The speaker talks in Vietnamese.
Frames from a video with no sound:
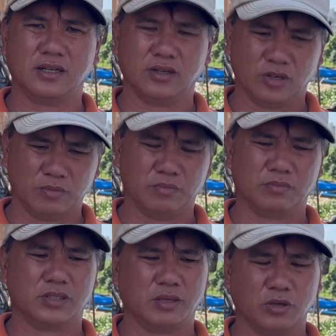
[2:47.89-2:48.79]
lòm
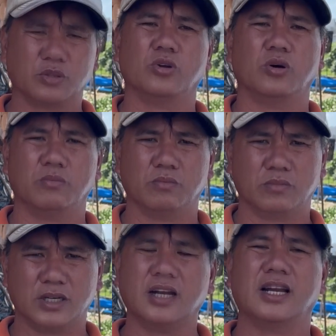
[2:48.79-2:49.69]
thì bọn tôi lòm
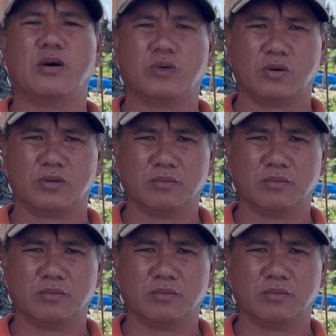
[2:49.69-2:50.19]
rất là lâu rồi,